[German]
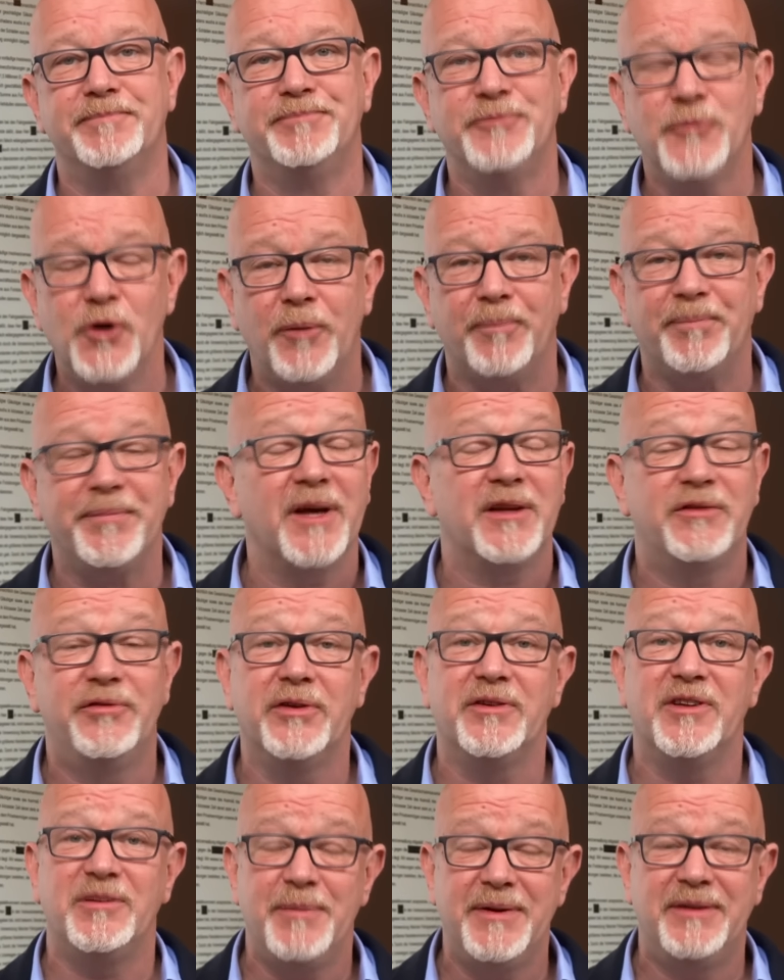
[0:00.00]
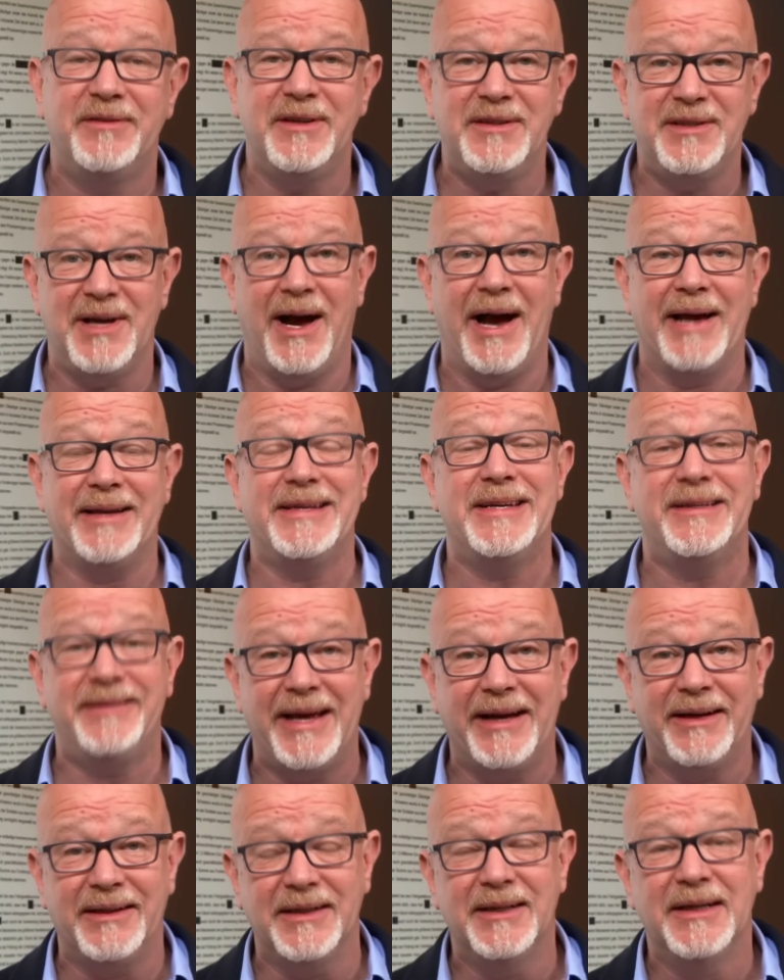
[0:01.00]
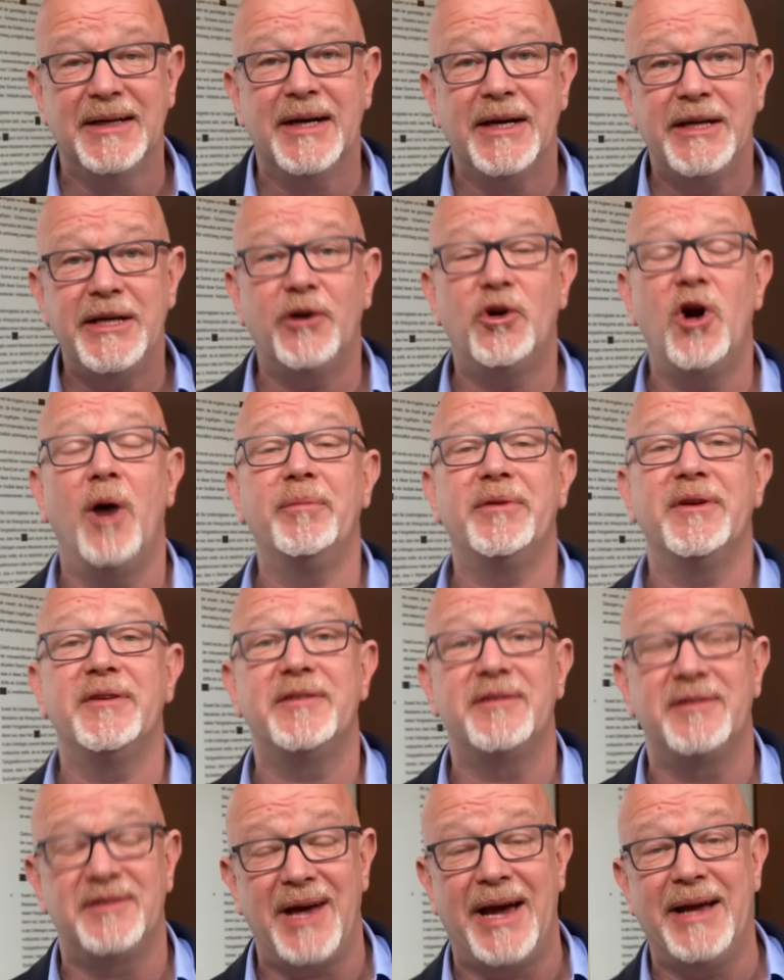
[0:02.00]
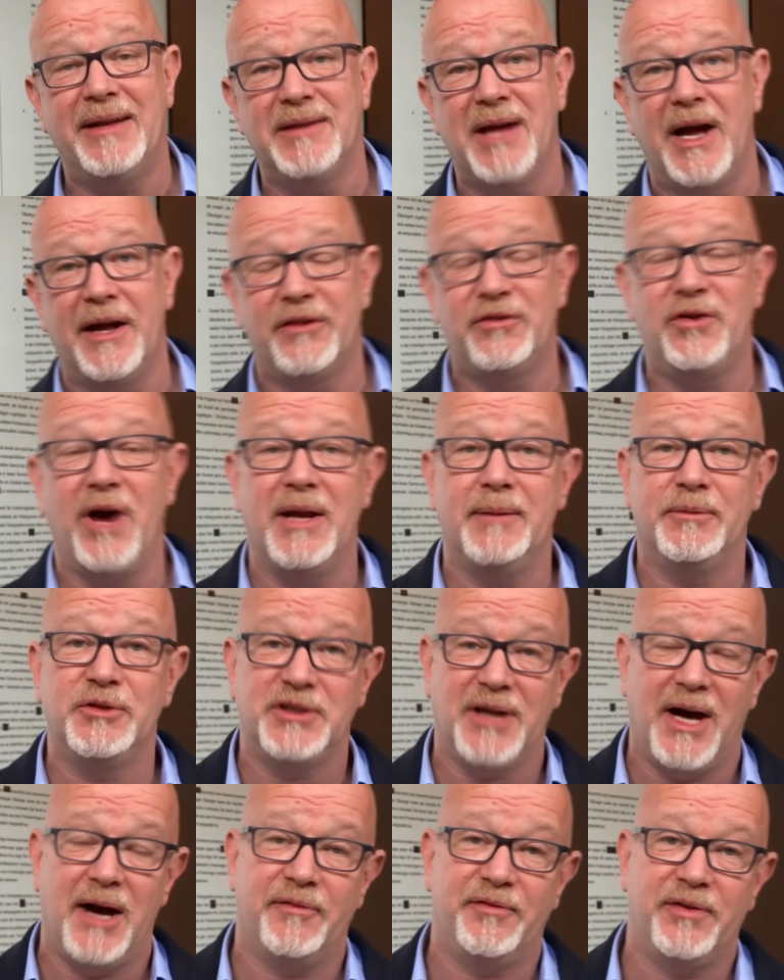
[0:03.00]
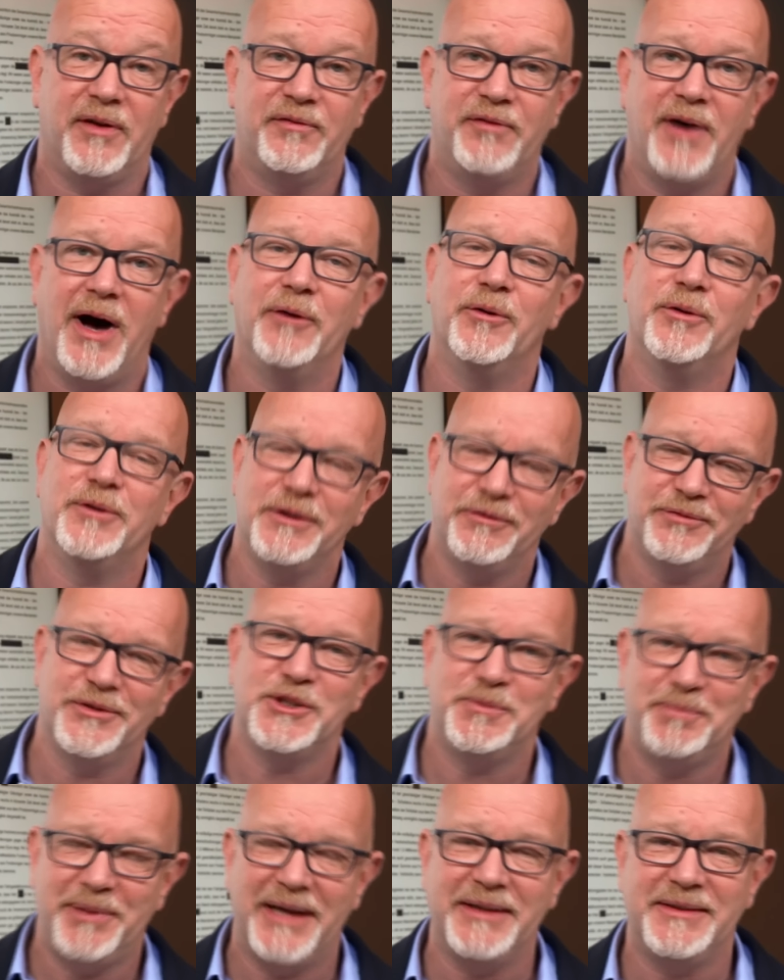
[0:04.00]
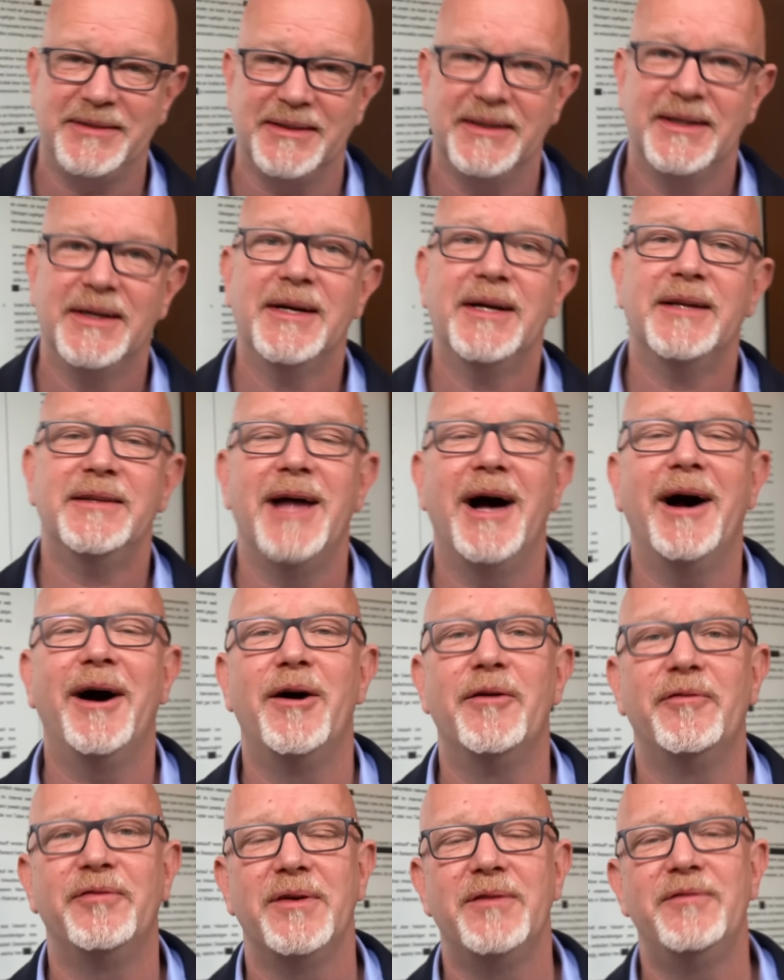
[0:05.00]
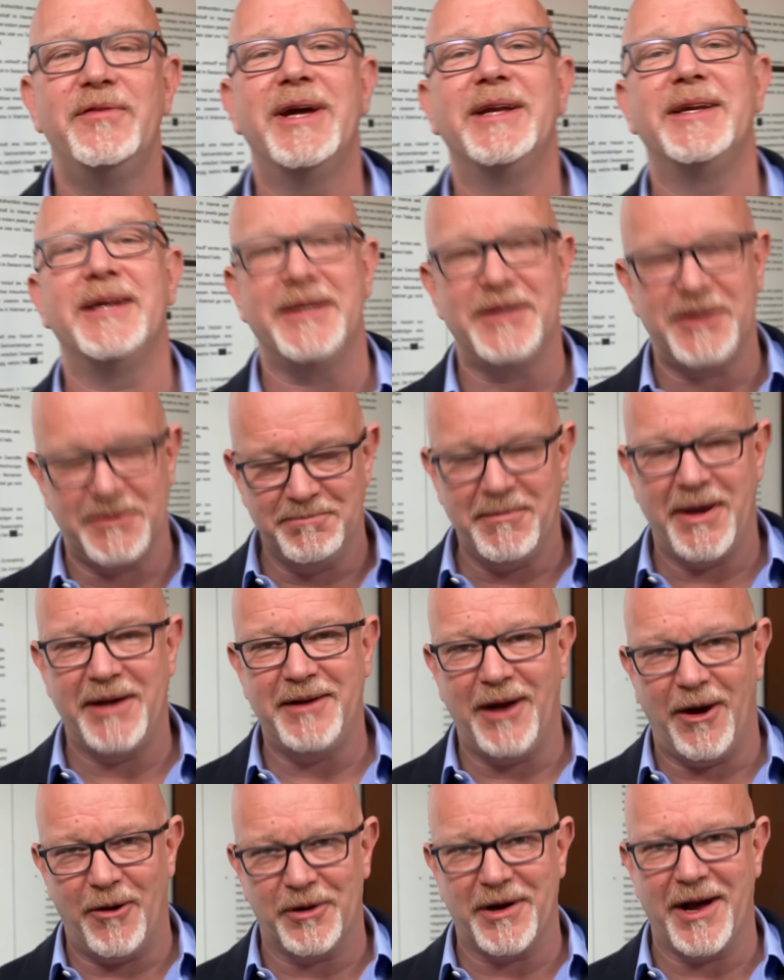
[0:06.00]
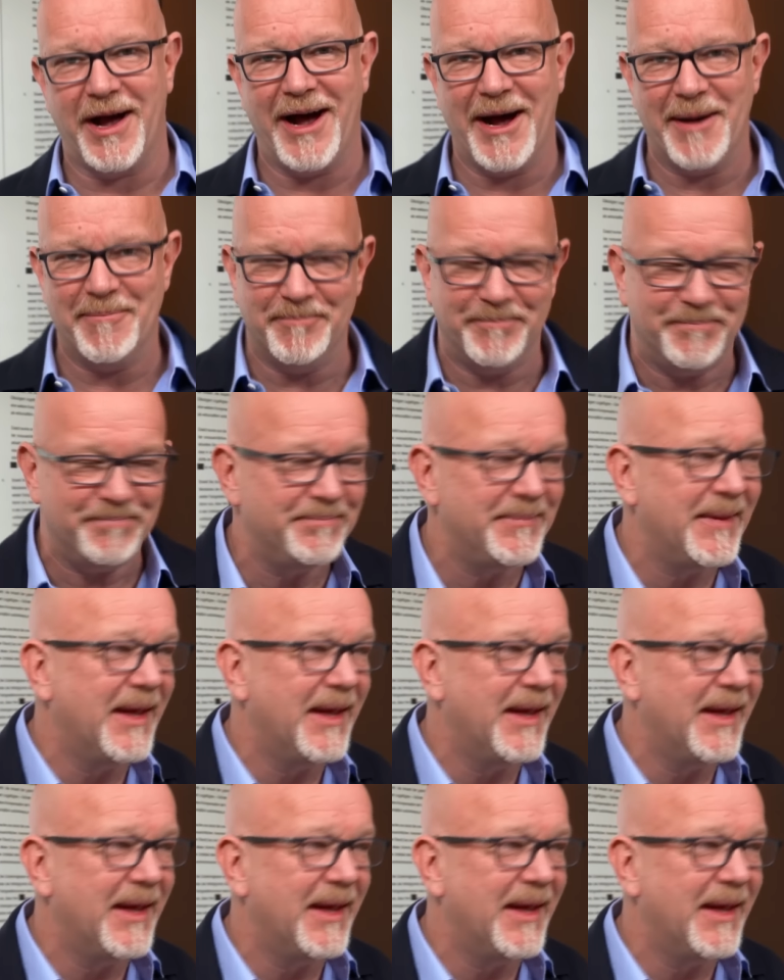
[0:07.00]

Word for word: Nun, das wird es mit Sicherheit. Ich denke, hier kommt es zeitnah zu einem Strafverfahren und ich verspreche, darauf werde ich mein Auge haben.